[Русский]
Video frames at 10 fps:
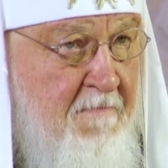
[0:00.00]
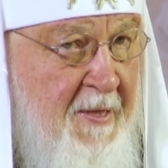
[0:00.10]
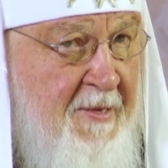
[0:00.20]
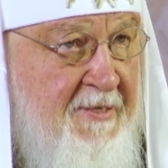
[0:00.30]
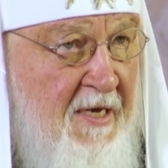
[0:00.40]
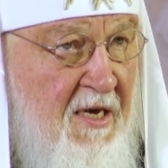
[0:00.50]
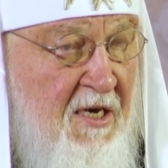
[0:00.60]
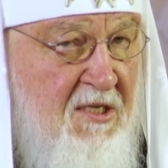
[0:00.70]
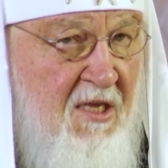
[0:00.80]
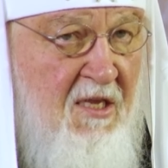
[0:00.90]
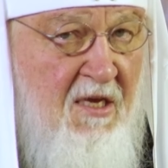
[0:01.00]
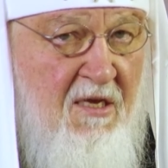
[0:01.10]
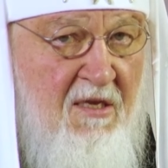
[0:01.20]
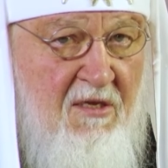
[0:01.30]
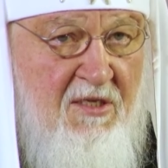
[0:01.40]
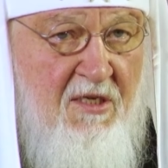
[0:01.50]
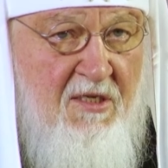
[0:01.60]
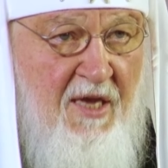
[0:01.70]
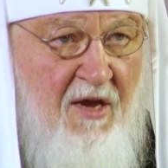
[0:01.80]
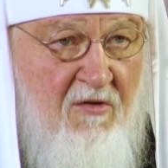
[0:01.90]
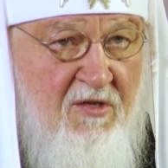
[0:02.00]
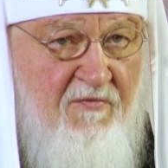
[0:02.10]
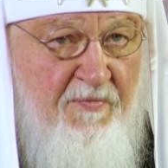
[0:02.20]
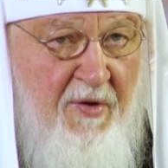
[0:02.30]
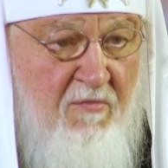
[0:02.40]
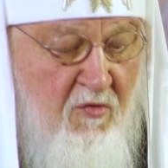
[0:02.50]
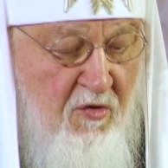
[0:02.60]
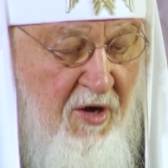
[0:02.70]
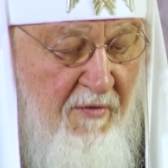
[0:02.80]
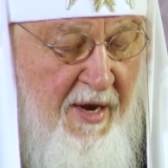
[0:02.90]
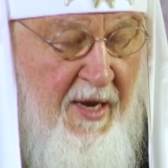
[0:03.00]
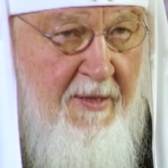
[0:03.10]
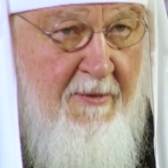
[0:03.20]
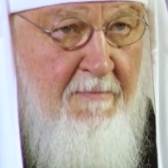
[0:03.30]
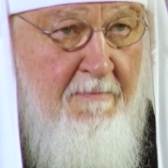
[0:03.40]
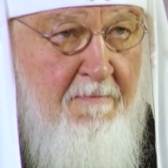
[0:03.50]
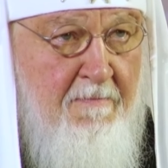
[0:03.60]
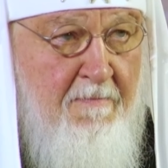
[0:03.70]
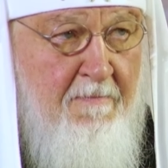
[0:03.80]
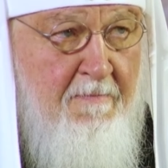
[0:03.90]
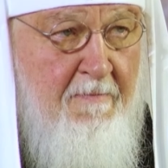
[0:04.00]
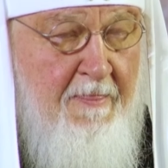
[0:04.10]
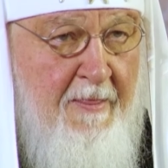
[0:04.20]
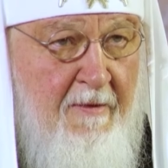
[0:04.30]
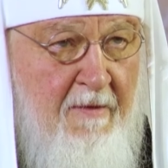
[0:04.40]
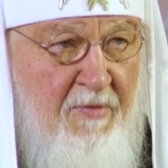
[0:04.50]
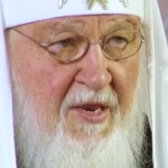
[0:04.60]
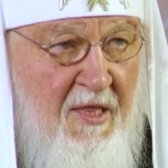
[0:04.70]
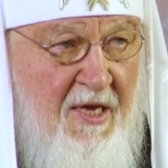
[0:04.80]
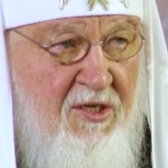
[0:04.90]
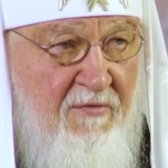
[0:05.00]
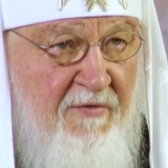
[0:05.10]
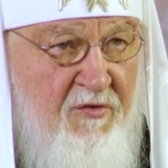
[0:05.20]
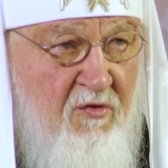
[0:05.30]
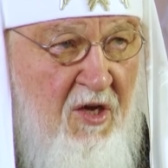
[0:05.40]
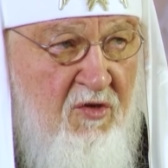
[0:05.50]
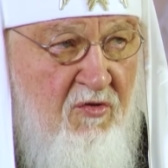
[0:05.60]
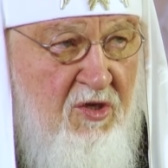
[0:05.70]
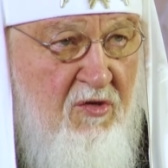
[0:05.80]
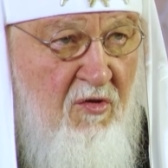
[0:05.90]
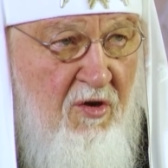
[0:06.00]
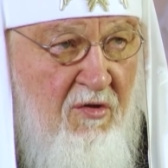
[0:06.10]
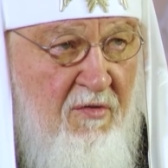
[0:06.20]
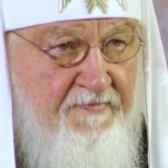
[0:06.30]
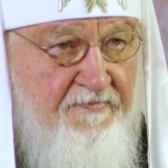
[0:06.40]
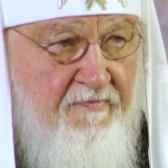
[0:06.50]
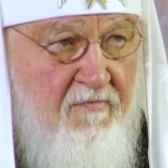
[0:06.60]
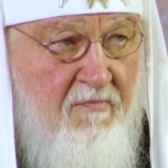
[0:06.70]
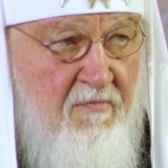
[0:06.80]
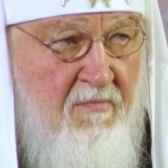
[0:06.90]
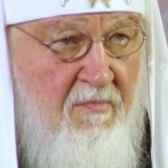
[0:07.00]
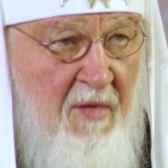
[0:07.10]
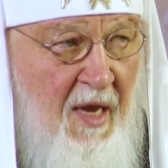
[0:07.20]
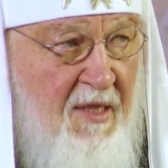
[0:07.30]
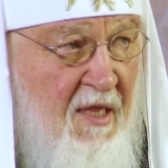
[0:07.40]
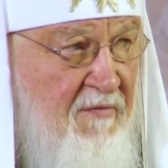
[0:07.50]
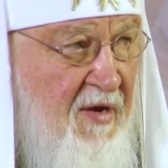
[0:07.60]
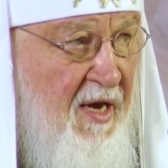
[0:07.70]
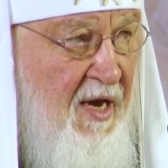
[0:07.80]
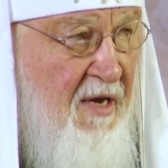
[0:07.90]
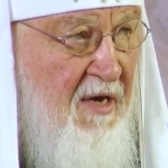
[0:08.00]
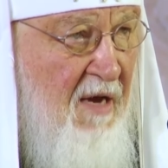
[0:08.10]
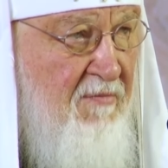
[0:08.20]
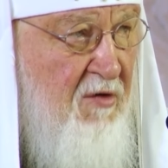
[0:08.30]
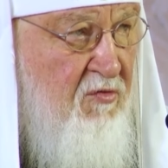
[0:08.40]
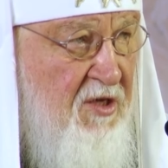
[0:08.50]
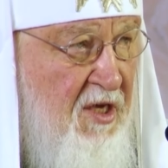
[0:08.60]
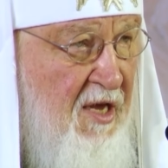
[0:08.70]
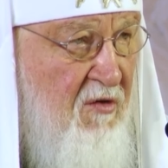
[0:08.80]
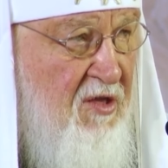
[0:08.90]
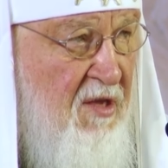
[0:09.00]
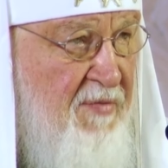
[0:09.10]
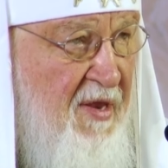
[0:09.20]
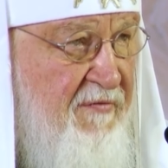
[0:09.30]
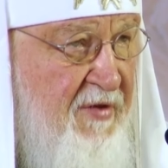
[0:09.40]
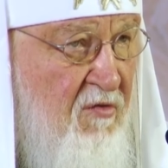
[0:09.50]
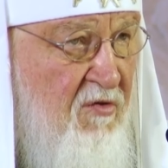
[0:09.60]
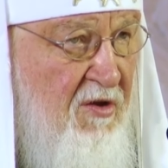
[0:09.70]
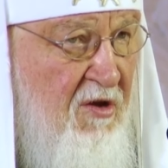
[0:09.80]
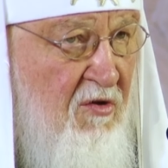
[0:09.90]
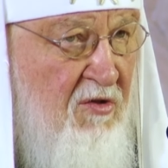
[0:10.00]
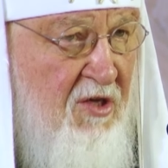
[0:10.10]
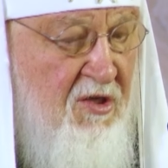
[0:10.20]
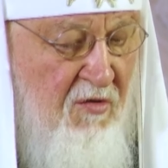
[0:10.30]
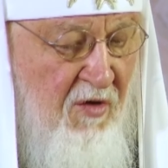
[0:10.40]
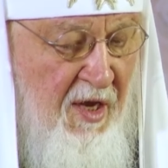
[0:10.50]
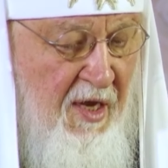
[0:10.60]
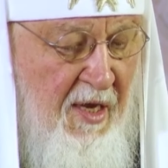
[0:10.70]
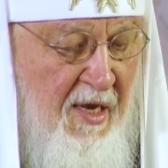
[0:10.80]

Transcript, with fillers: Эти сограждане не стесняются, впрямую говорят, переначивая всю нашу историю, отодвигая как бы русский народ на периферию этой истории.